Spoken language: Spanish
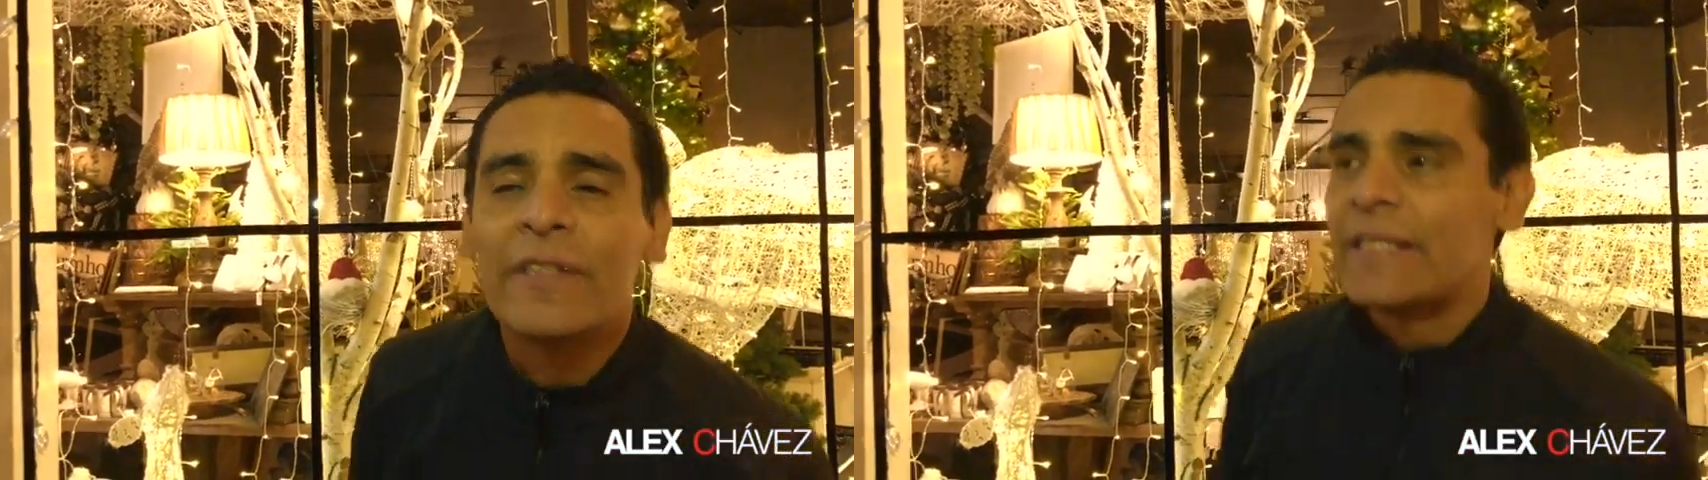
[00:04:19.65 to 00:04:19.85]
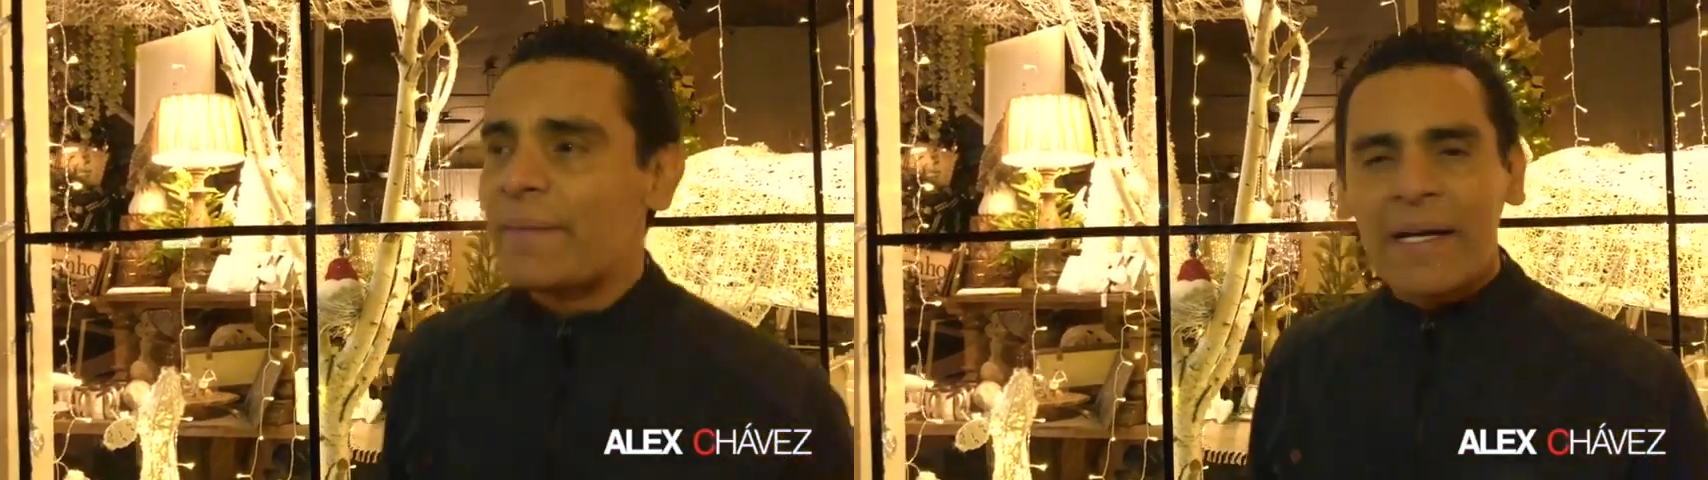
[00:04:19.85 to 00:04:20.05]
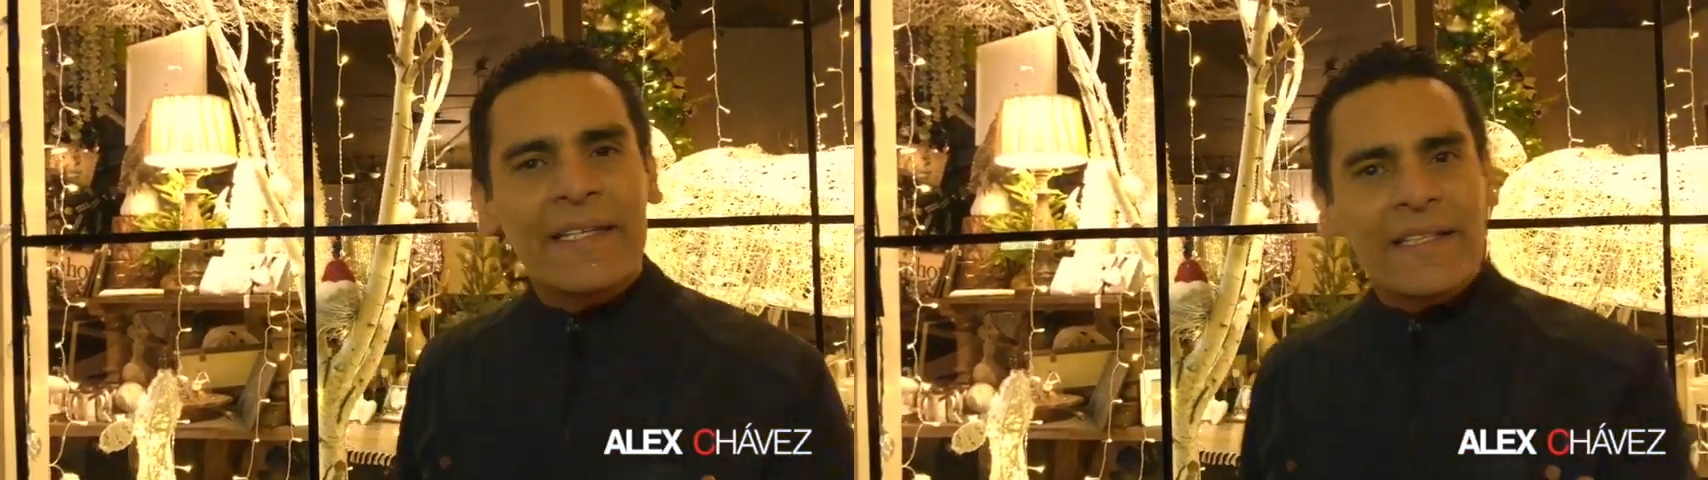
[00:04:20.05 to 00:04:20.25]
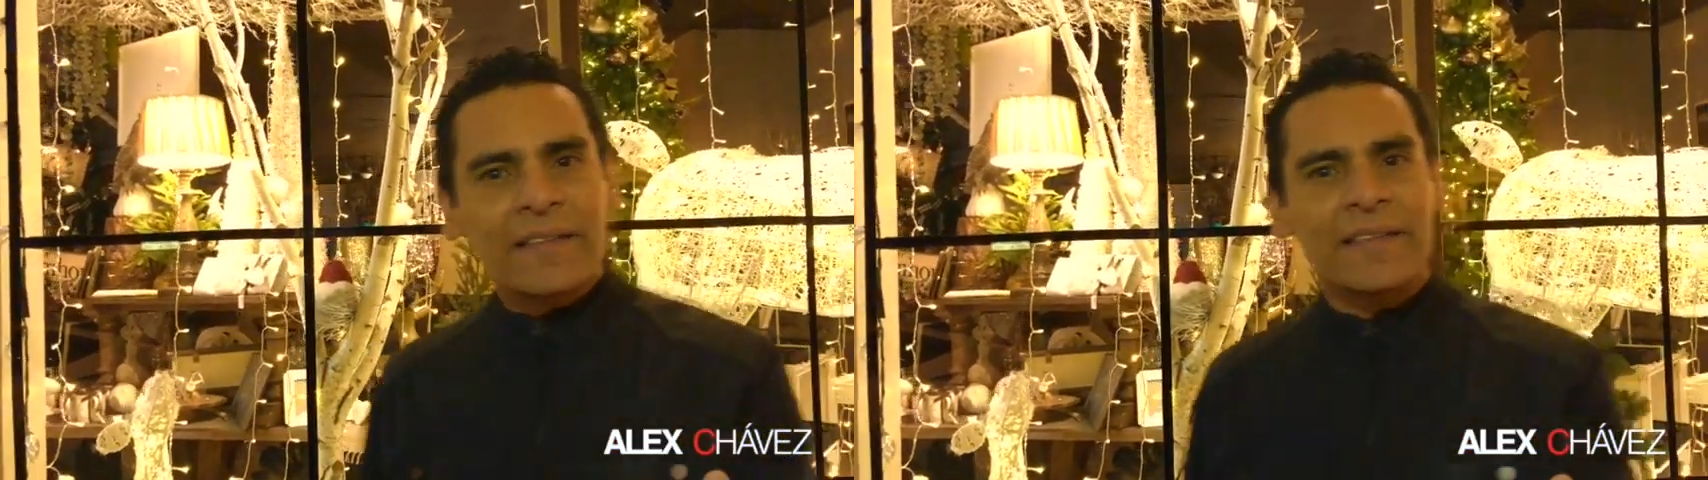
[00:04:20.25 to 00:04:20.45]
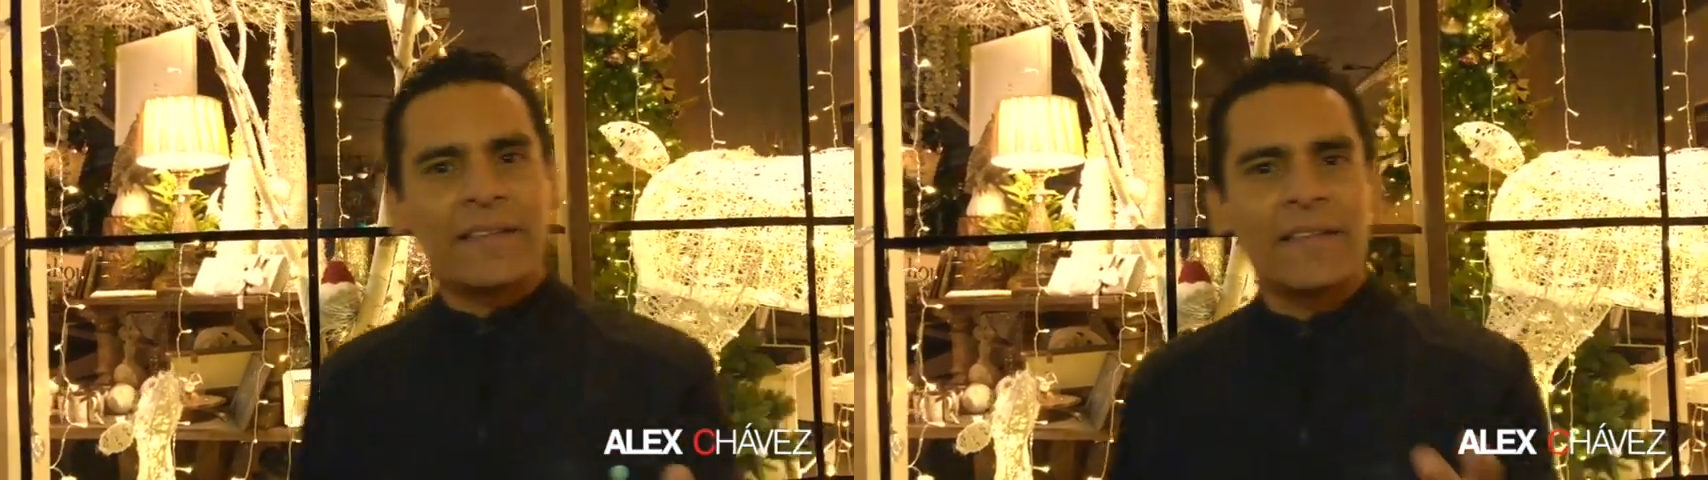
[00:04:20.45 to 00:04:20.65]

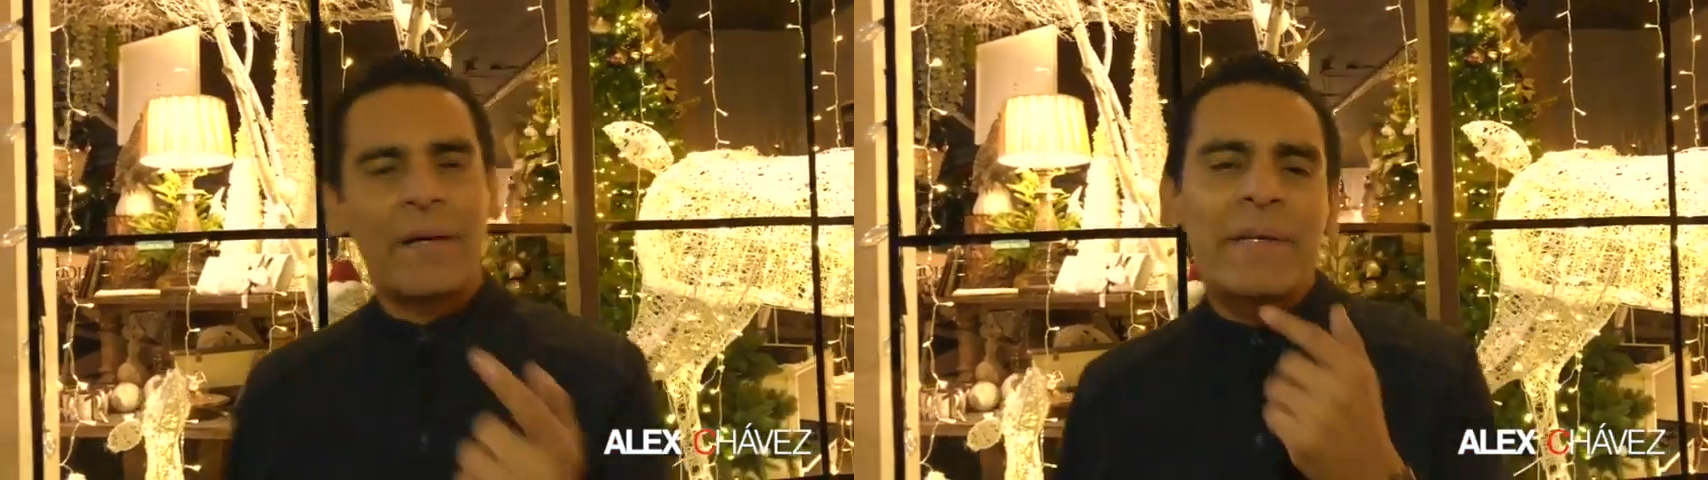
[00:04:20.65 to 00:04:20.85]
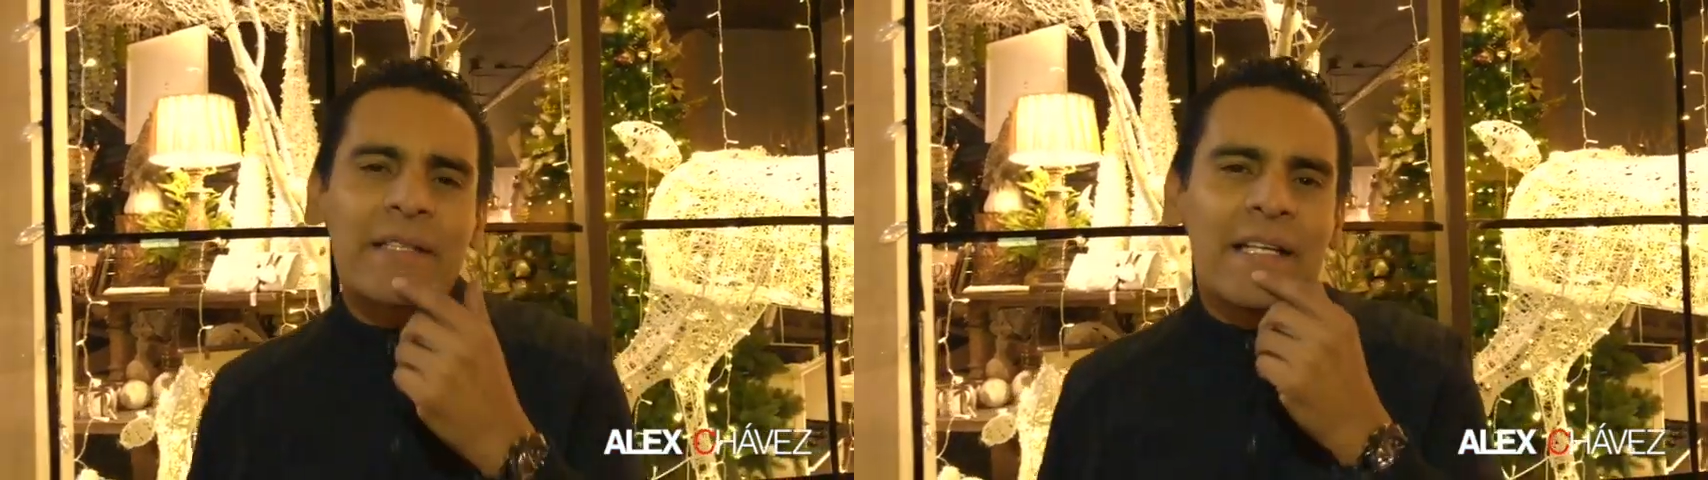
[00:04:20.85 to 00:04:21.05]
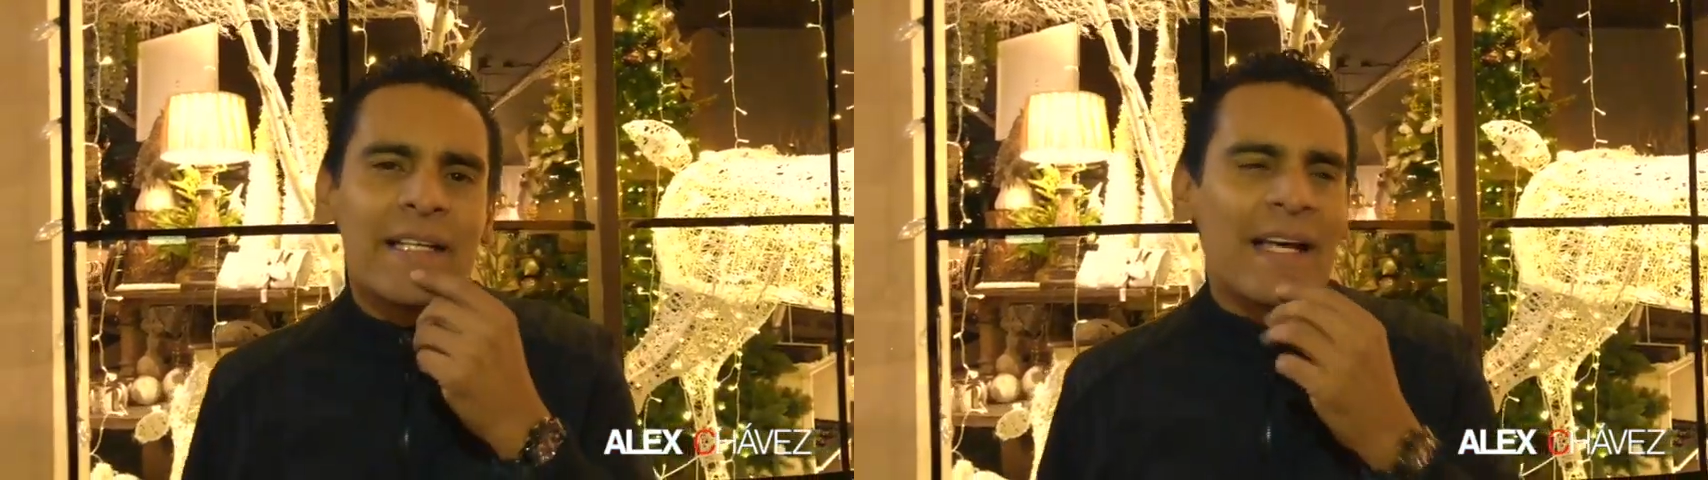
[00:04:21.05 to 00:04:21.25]
Imagínate, a ver,